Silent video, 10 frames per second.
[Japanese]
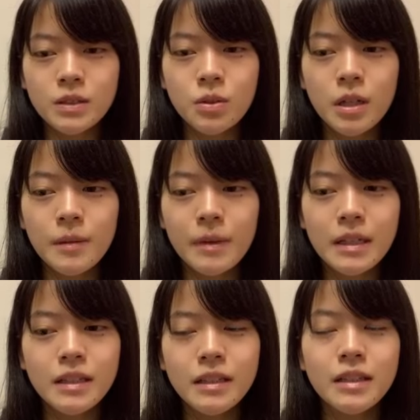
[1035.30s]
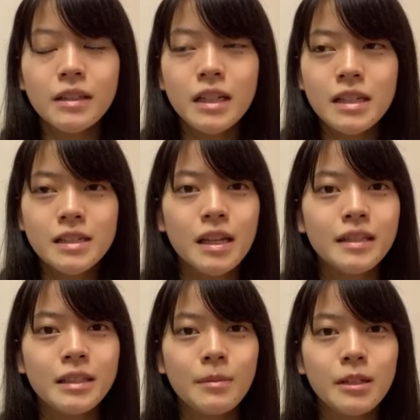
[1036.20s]
それまでに
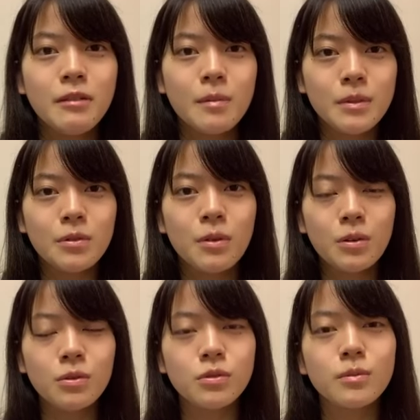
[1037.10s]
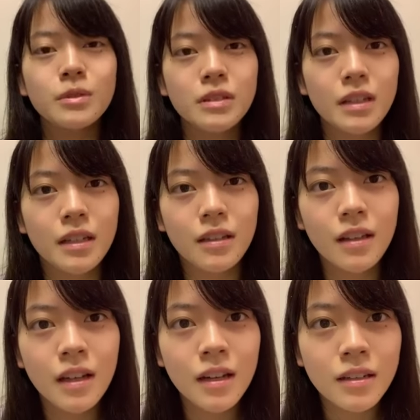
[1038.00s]
3期までは見終わろうと思って
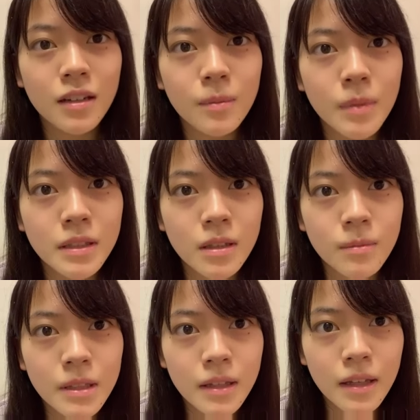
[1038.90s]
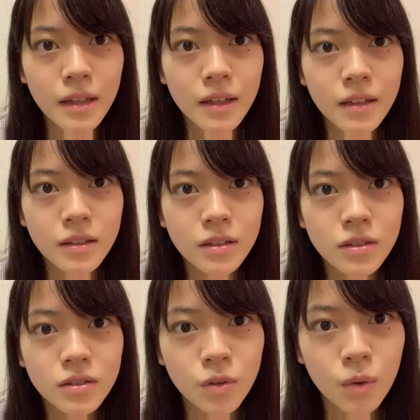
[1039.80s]
頑張って見て
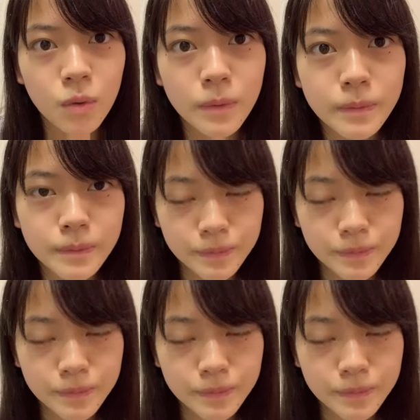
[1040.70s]
そ